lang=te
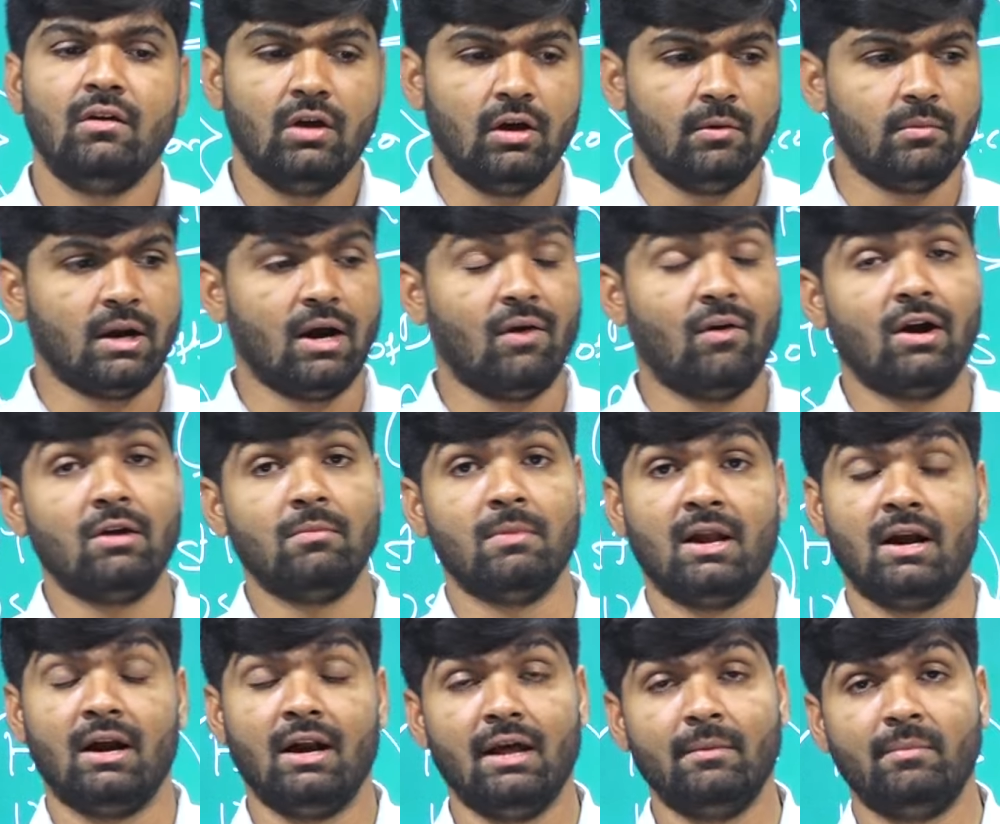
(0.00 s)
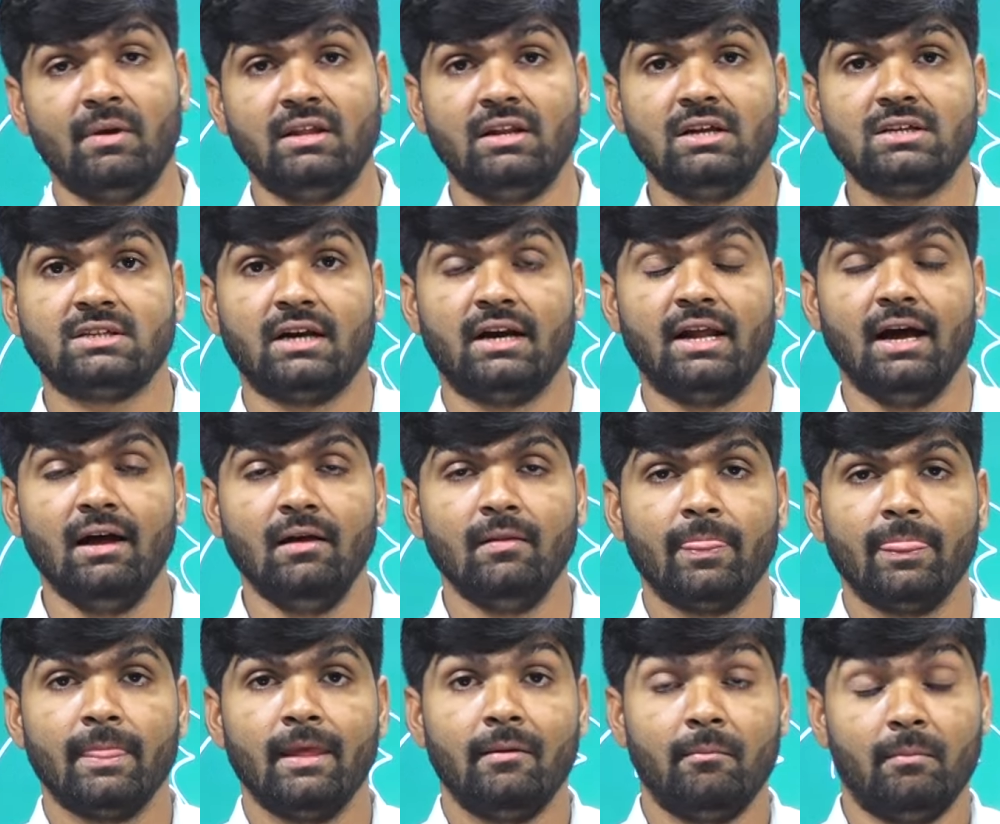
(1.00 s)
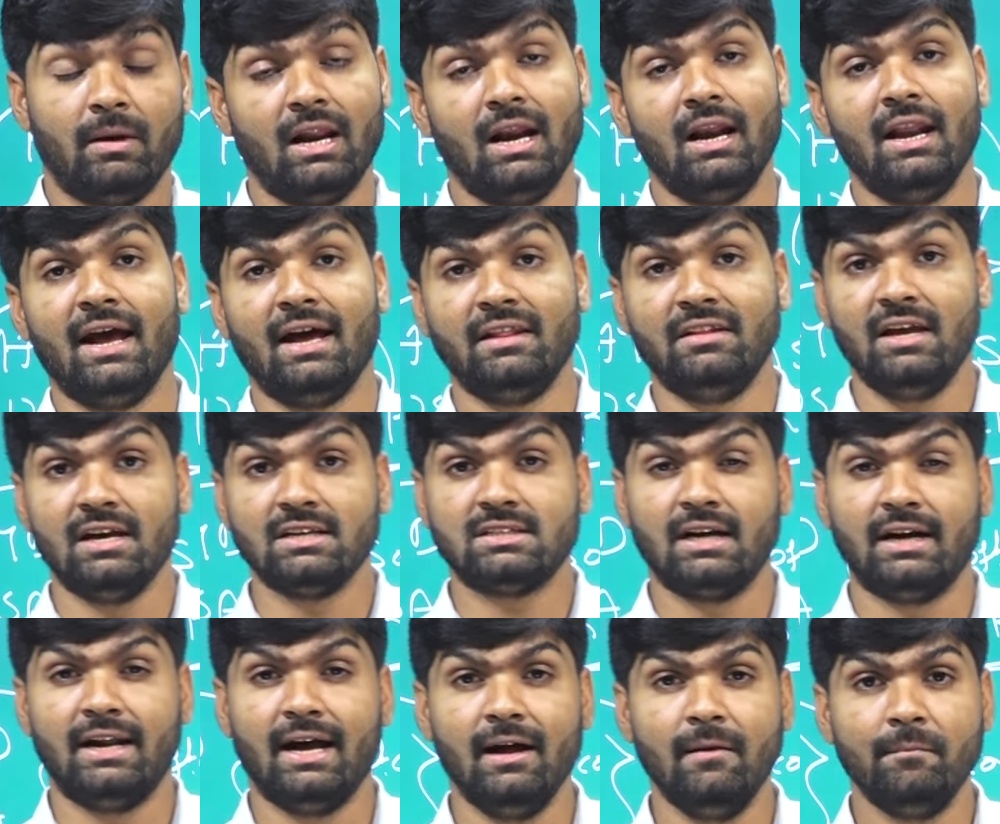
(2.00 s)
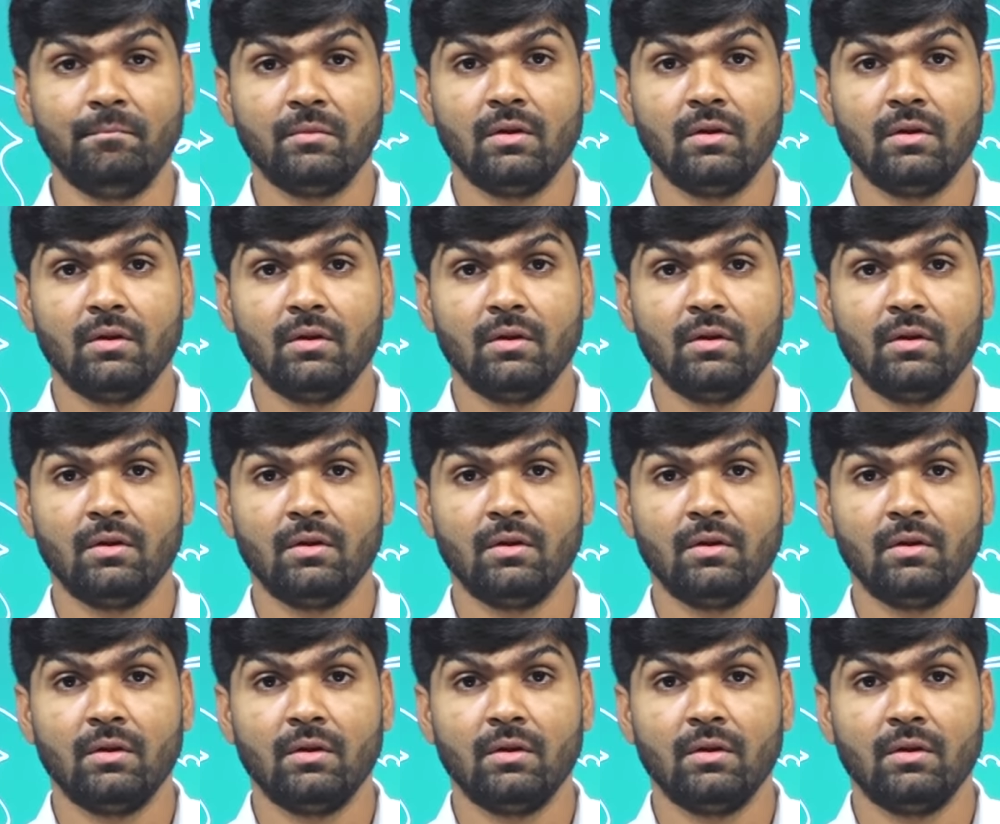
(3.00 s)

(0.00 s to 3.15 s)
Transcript: ఏమిరా వాడు మనల్నే బెదిరిస్తాడా మనల్నే అది చేస్తాడా